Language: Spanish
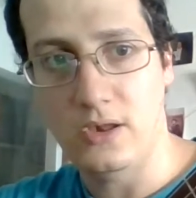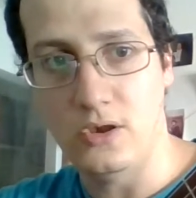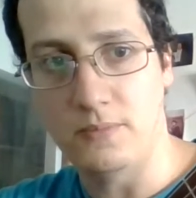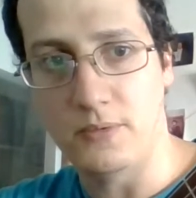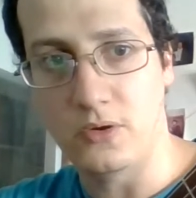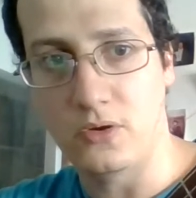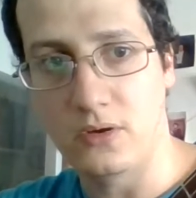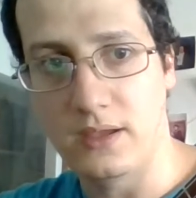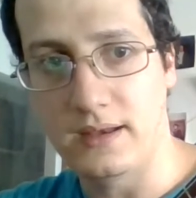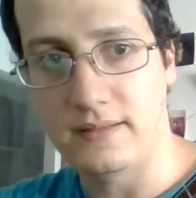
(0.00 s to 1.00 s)
lo
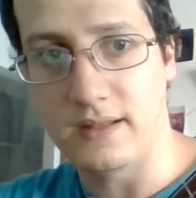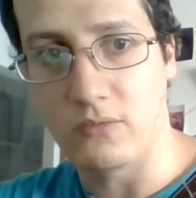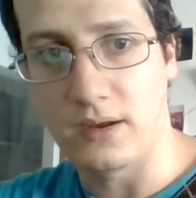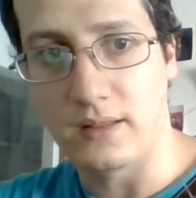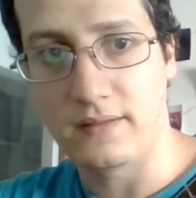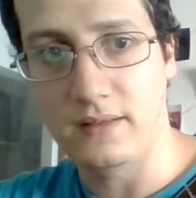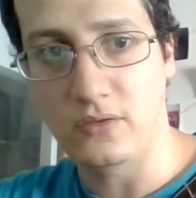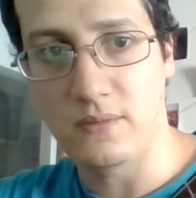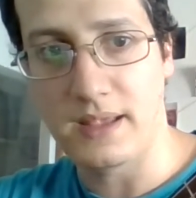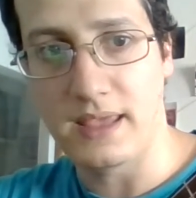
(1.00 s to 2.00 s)
pongo en esta cuerda.
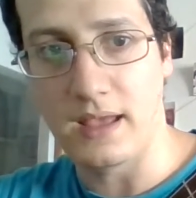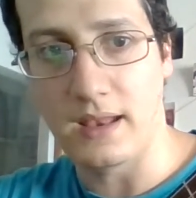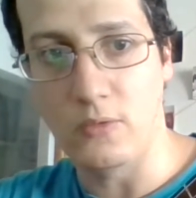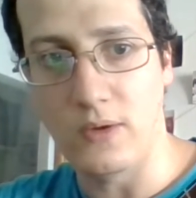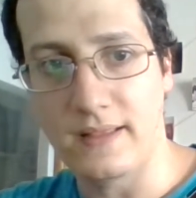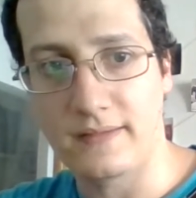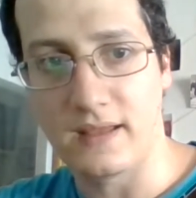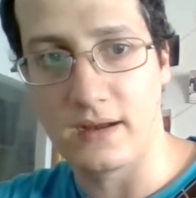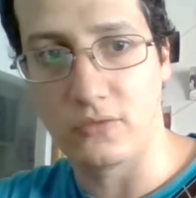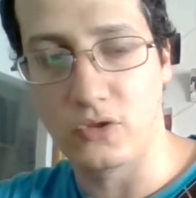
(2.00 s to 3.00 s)
Entonces me queda, en lugar de
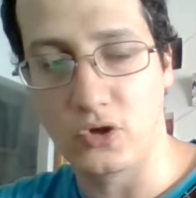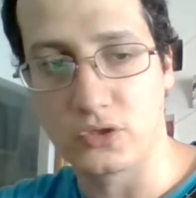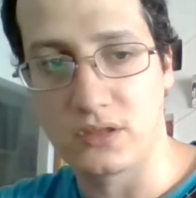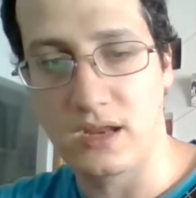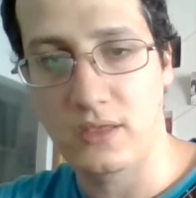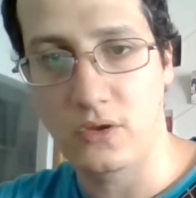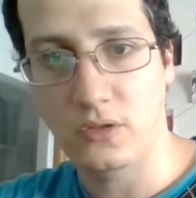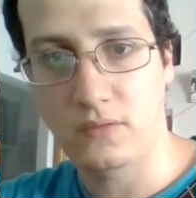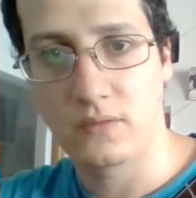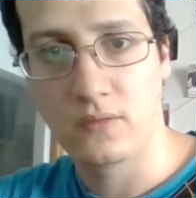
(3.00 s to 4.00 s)
hacer 2, 3,
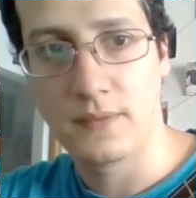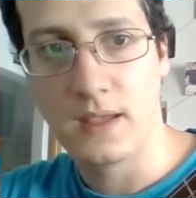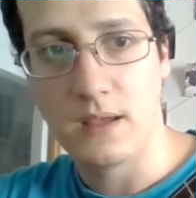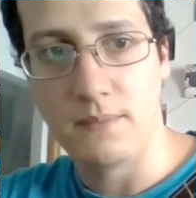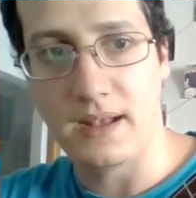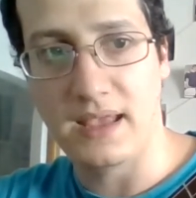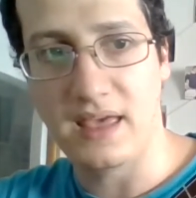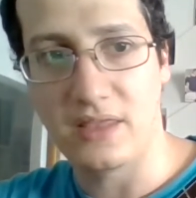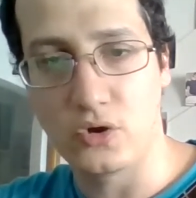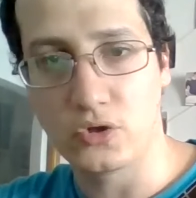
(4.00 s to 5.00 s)
2, me
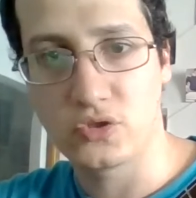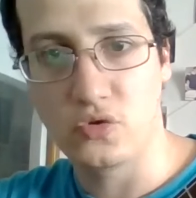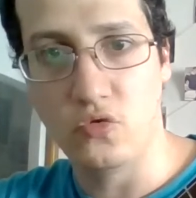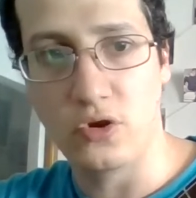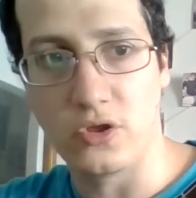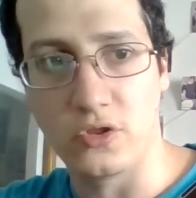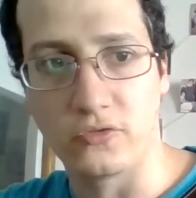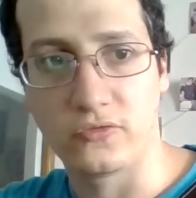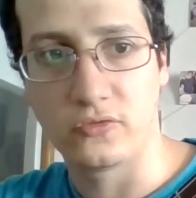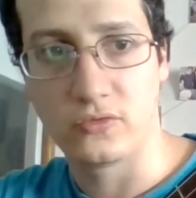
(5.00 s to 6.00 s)
queda 2, 1,
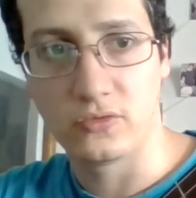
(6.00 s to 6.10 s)
2.